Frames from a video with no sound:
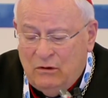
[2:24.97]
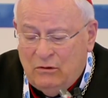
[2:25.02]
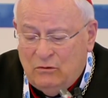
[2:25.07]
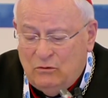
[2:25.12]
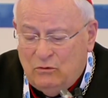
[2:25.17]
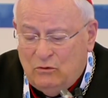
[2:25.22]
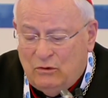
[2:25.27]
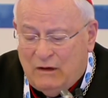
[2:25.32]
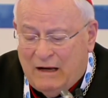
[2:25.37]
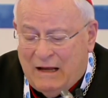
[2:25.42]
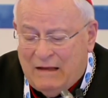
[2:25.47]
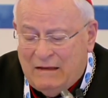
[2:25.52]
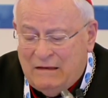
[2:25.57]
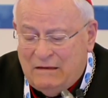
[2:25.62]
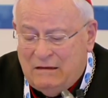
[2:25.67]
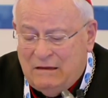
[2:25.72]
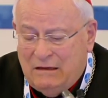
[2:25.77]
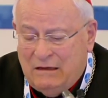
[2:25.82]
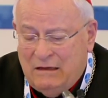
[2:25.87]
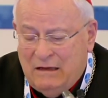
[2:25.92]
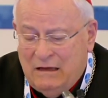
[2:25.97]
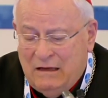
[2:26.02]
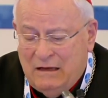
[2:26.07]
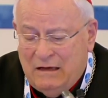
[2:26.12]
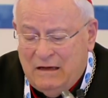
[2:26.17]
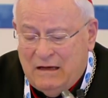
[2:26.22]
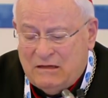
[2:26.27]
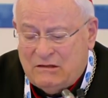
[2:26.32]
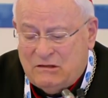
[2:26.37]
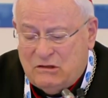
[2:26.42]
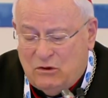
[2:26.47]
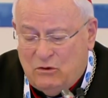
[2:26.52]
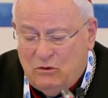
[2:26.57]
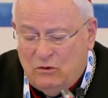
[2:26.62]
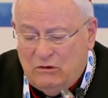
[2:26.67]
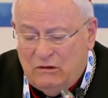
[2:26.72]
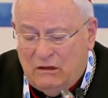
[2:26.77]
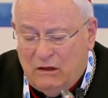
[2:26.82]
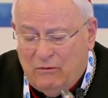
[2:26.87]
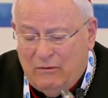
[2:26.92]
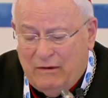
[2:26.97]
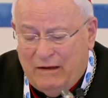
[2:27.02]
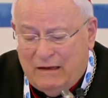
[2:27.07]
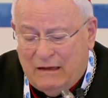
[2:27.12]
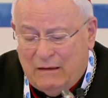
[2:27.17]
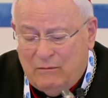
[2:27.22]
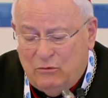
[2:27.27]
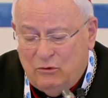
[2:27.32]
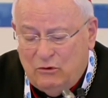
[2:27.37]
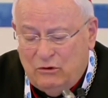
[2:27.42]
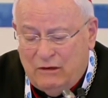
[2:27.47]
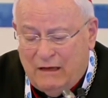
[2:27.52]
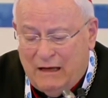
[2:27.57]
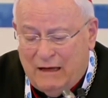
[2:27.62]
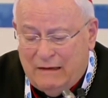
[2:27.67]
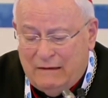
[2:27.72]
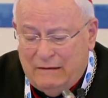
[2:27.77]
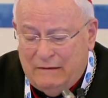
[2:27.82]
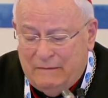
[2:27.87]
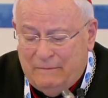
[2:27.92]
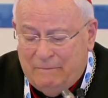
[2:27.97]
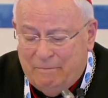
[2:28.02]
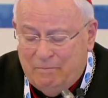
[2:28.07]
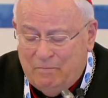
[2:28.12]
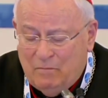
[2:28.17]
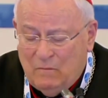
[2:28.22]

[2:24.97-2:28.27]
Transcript: durante la Seconda Guerra Mondiale.